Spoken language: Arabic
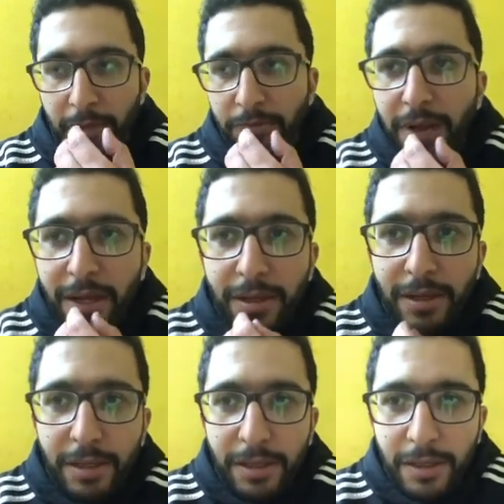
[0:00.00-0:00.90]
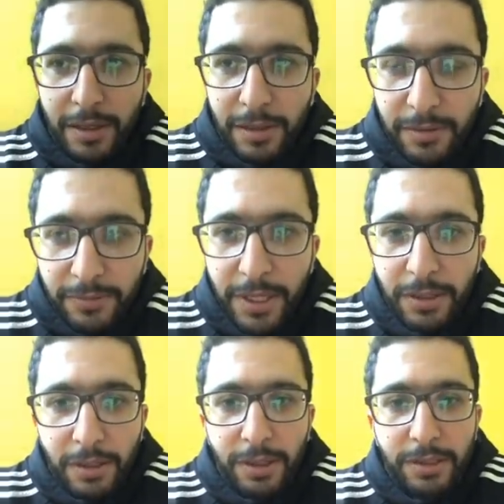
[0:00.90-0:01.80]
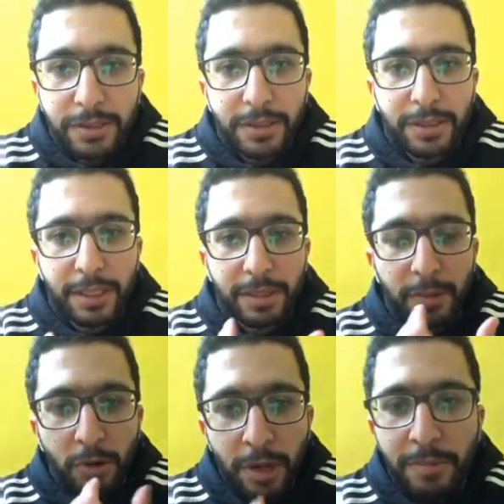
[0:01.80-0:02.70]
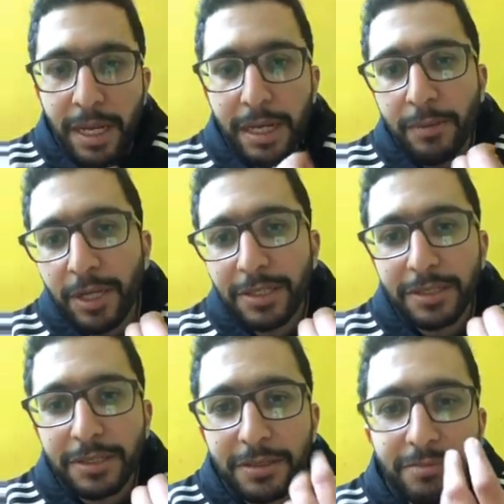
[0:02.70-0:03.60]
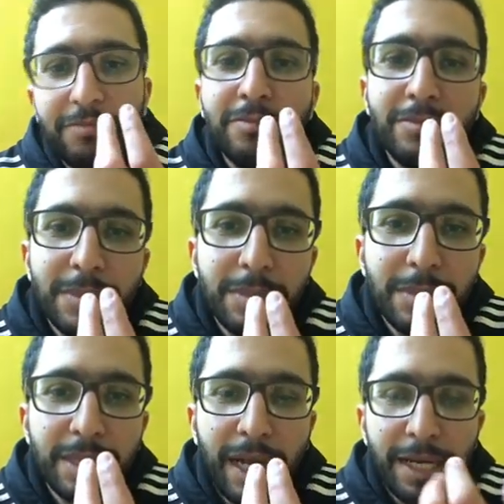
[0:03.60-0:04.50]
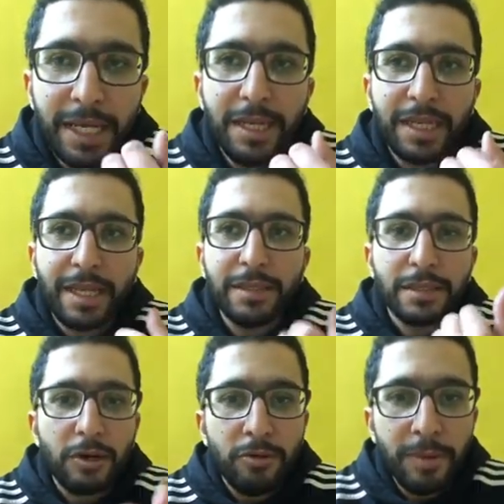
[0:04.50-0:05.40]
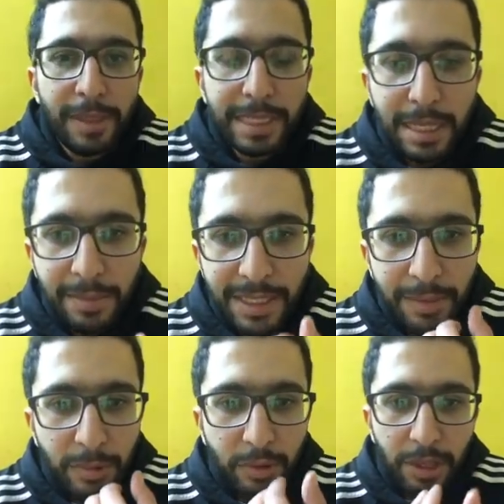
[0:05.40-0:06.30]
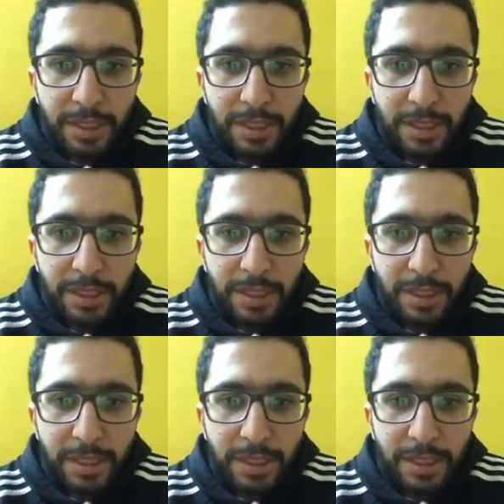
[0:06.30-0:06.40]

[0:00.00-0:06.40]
ف في نقاط كانت مهمه لمصر يعني قدرت حتى تقاومها زي مثلا موضوع